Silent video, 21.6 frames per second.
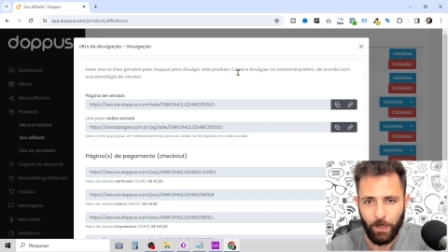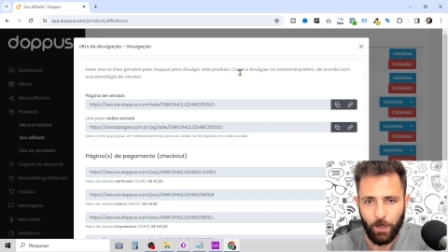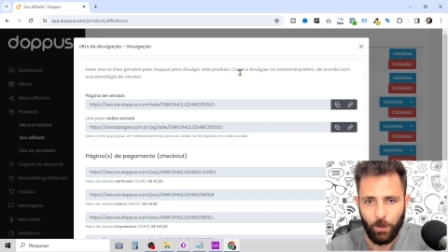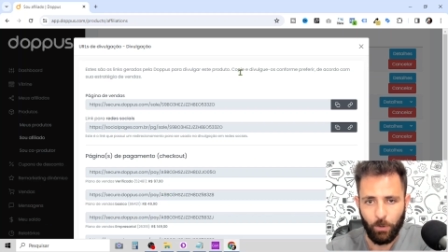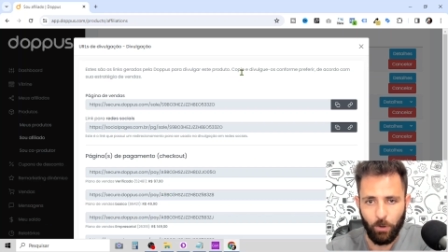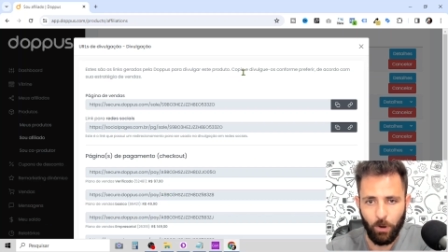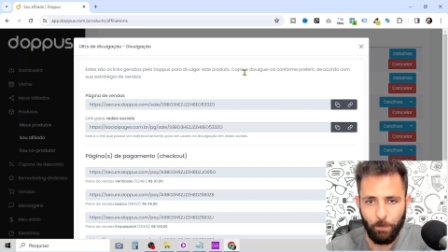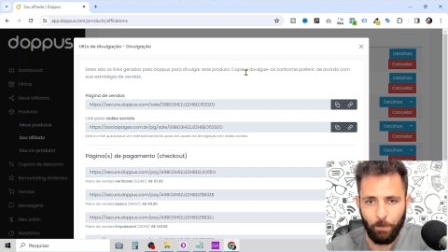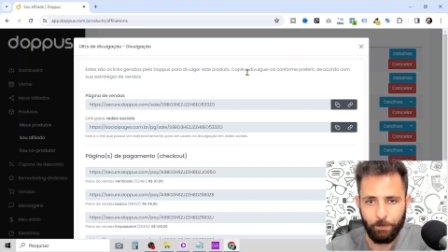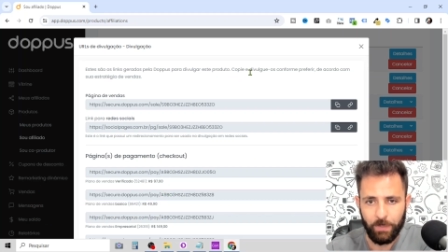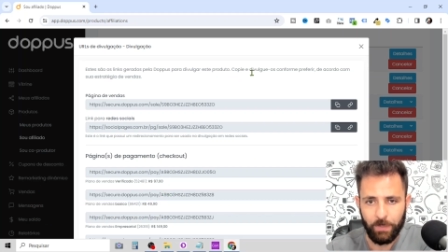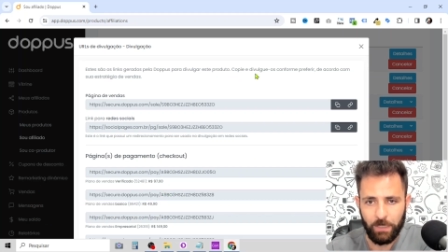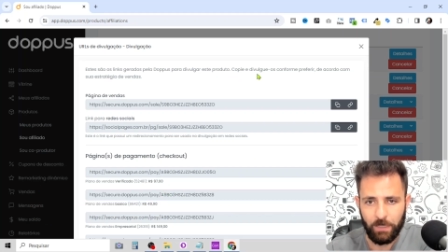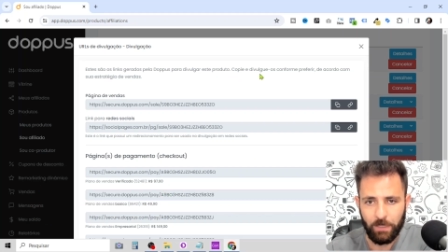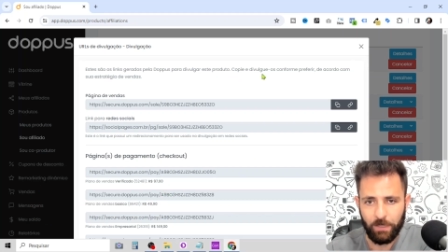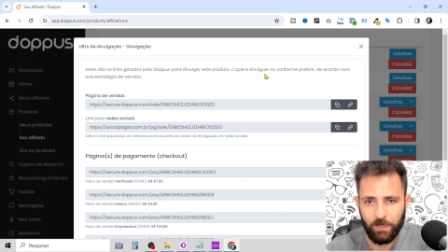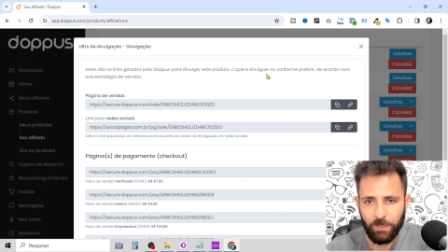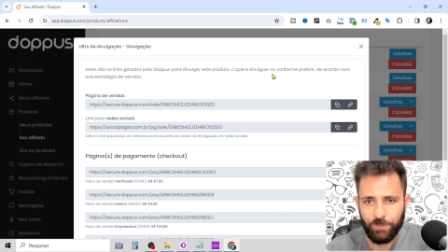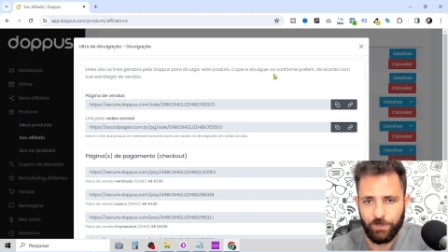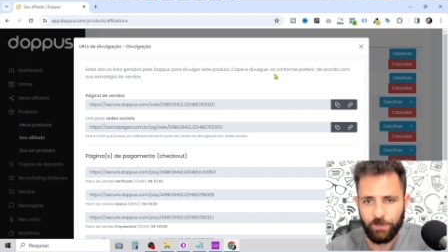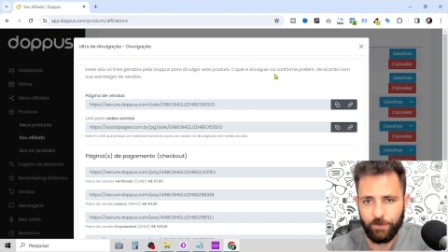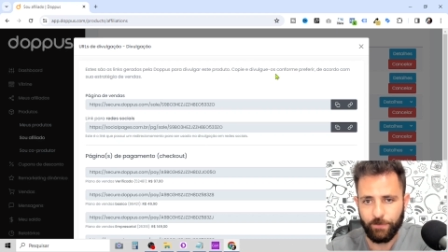Copie
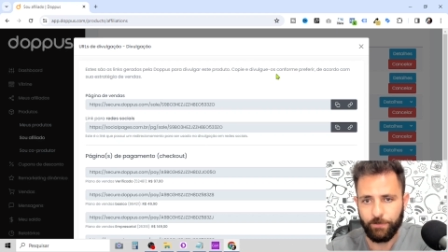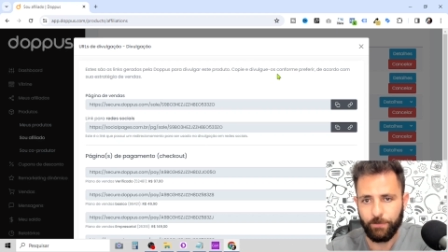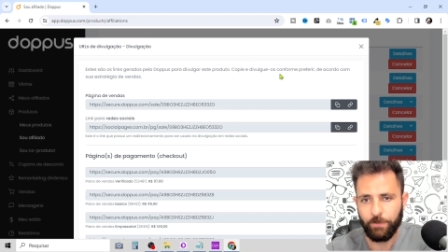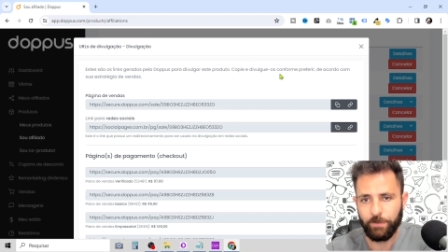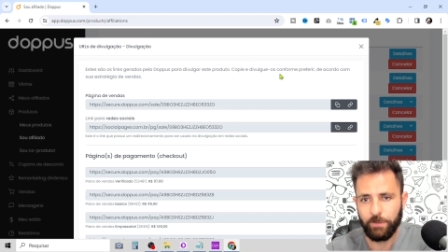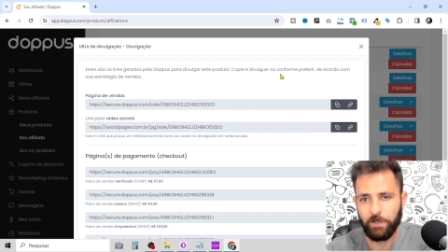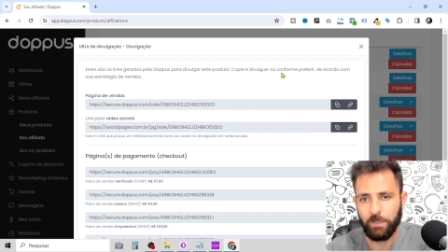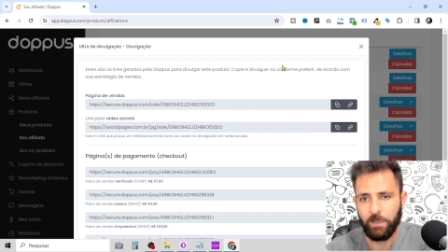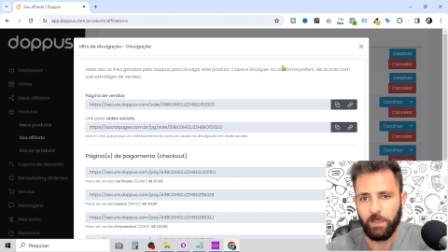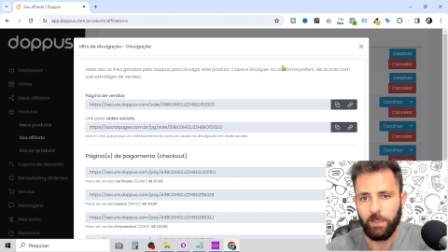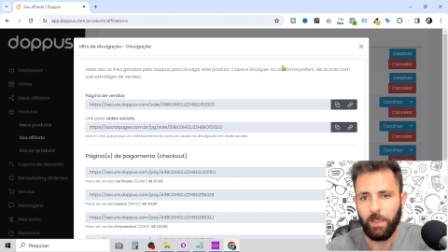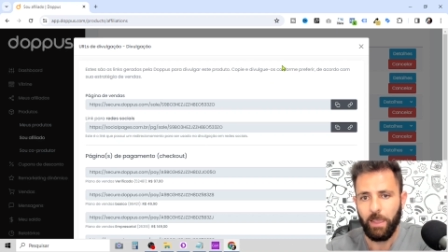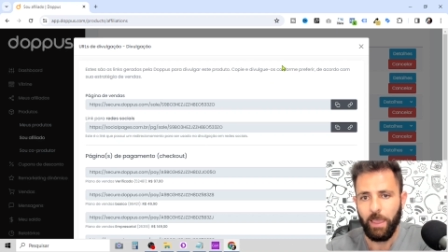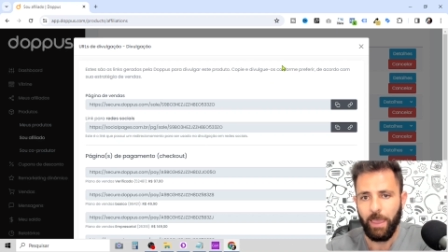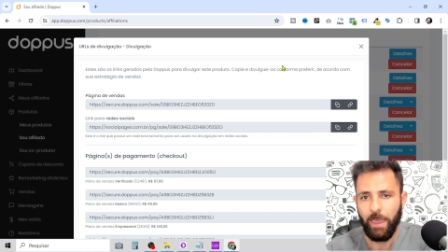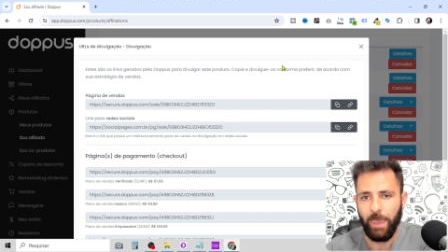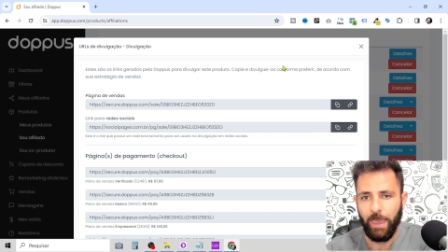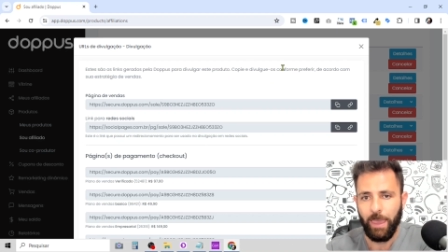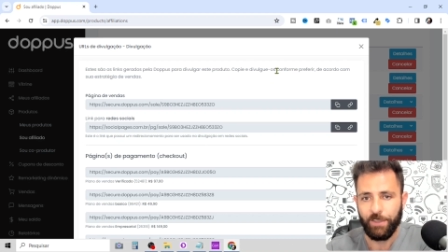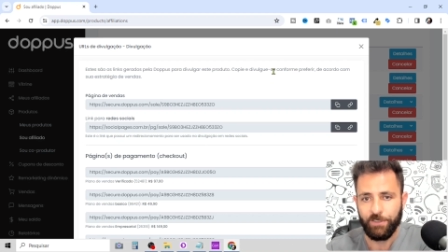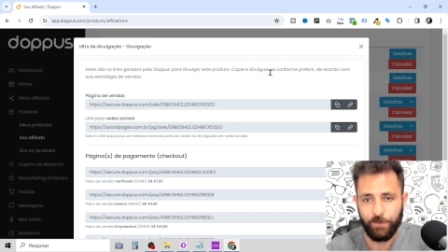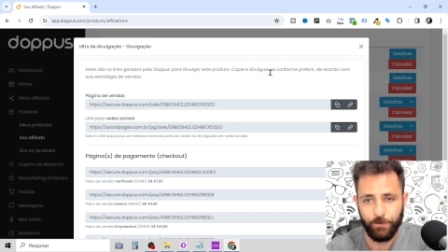e divulgue,
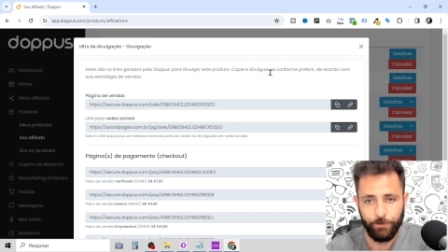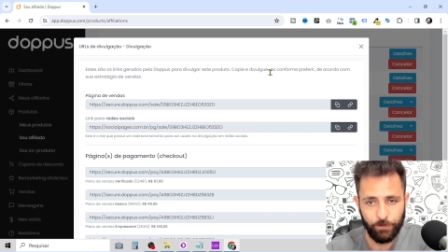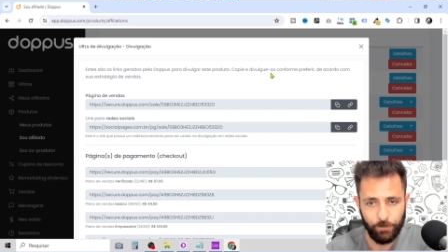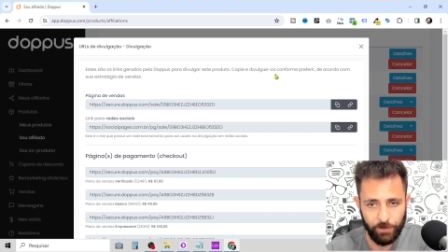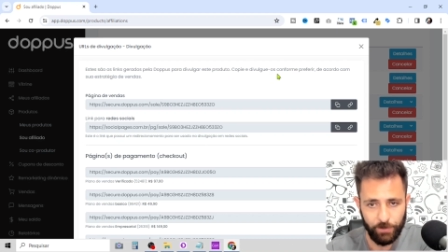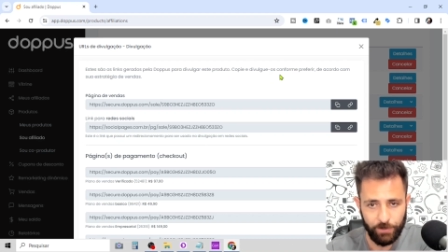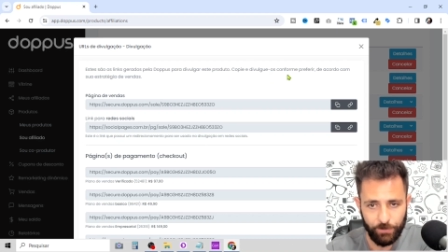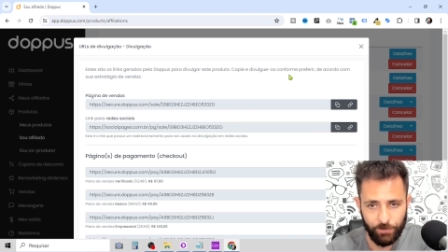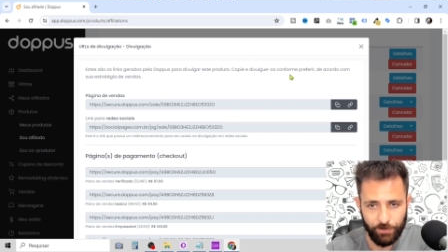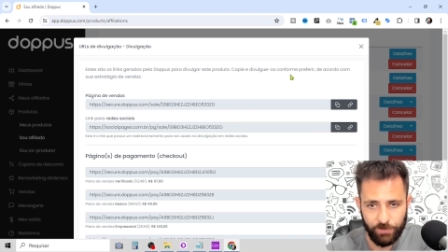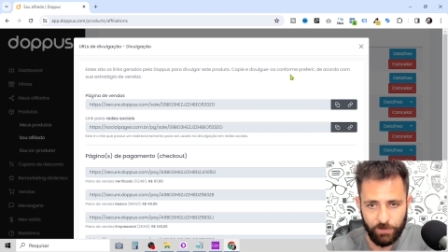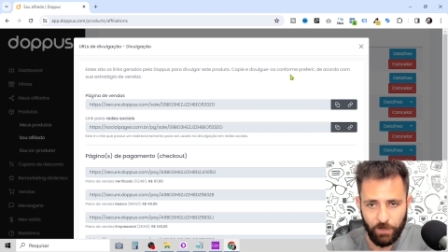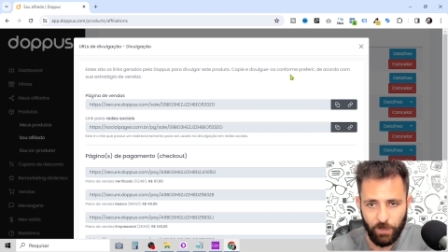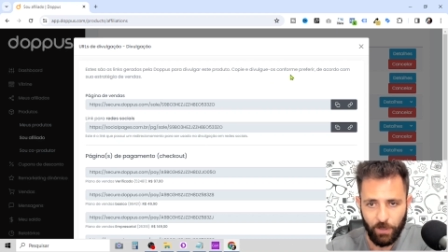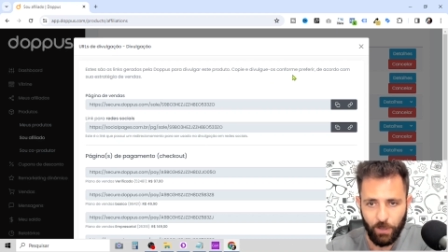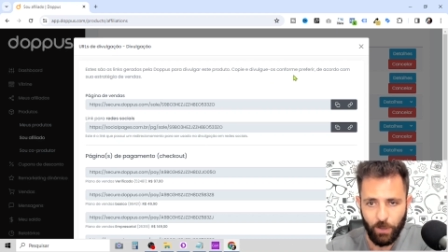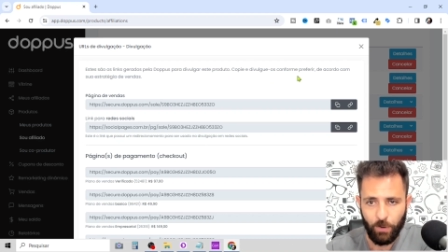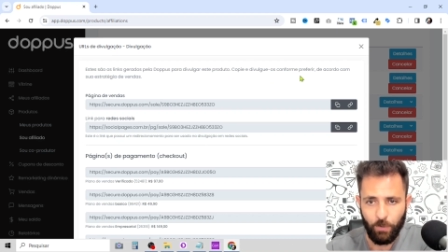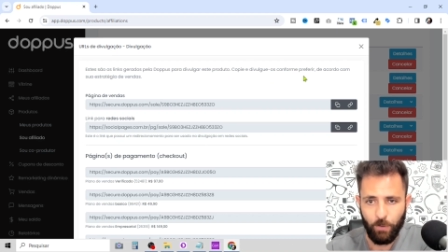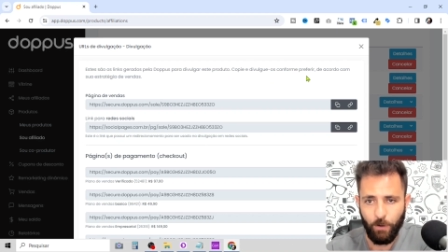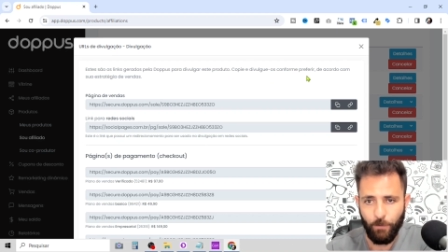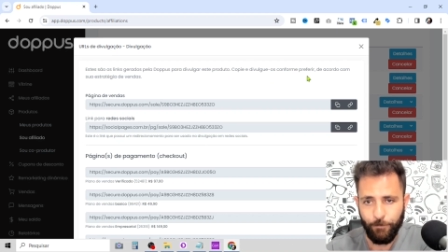é, divulgue-os
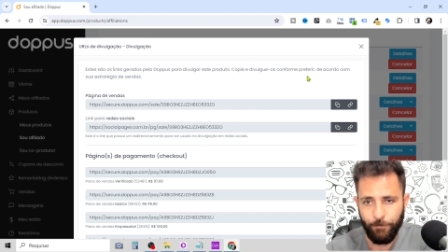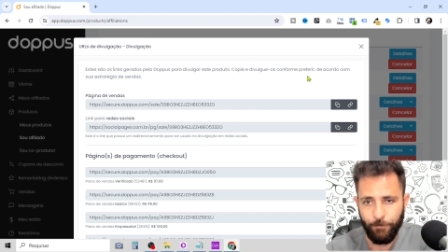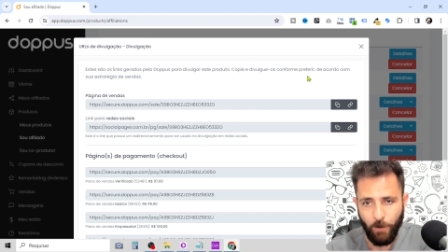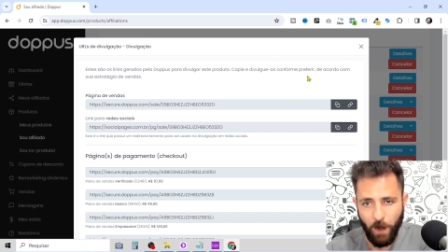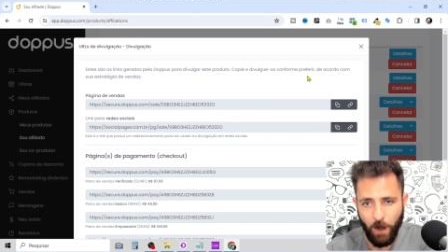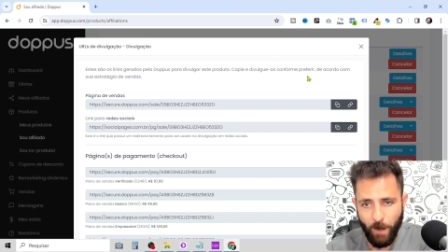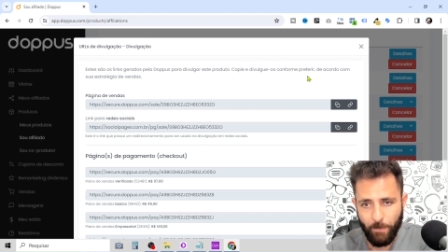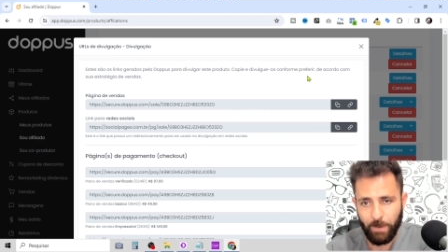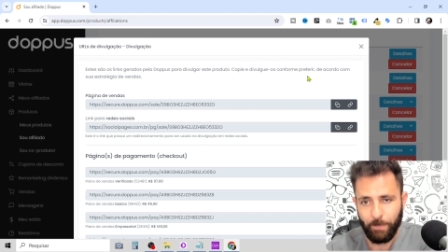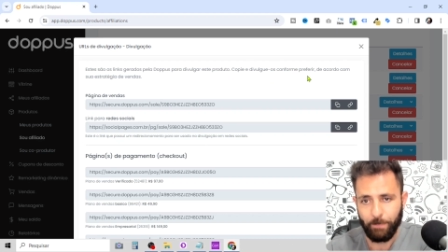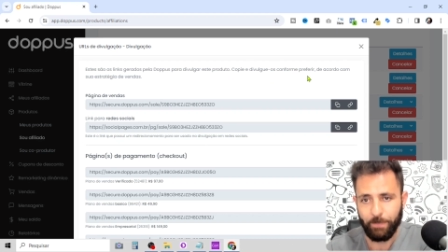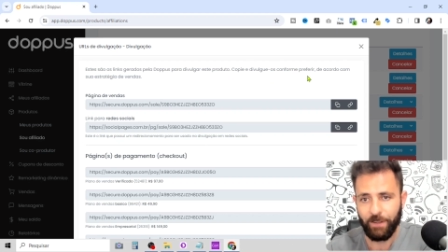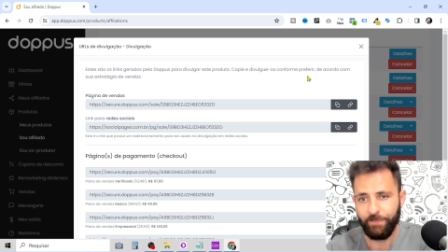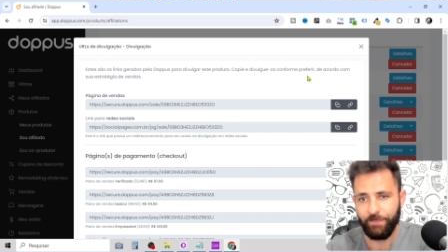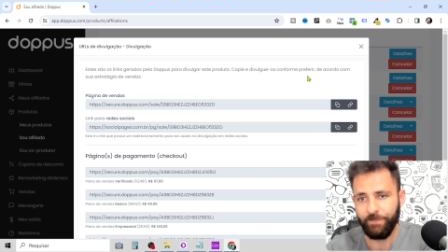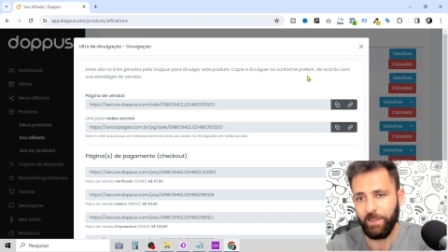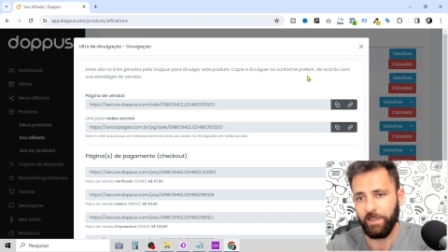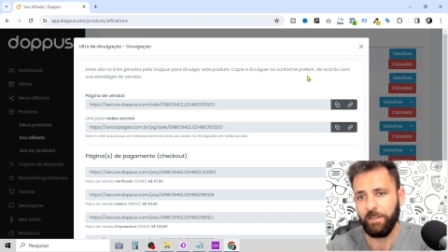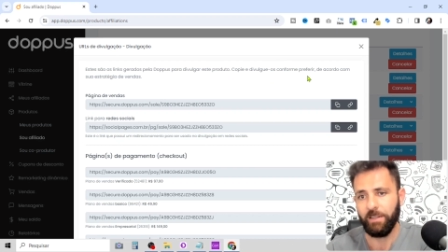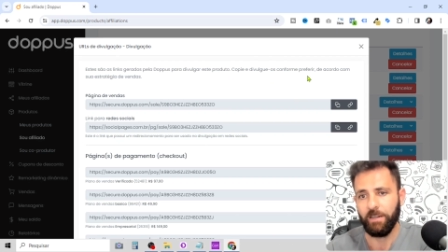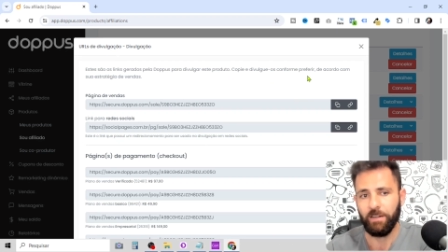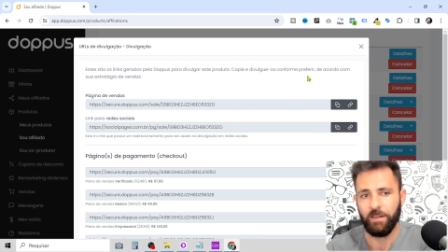conforme
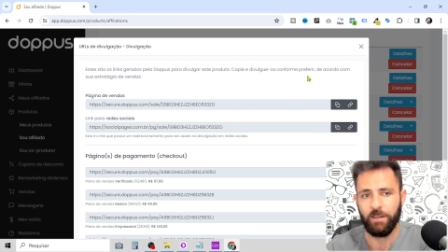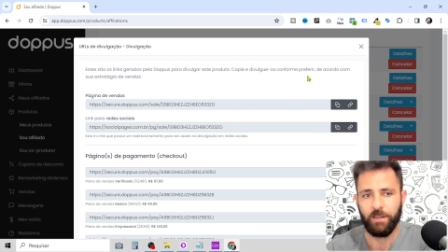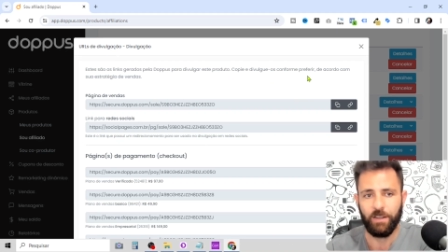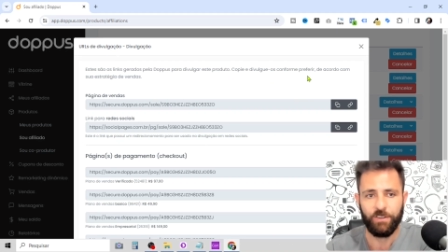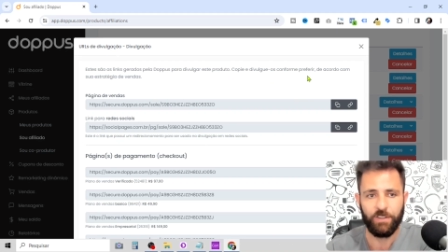preferir,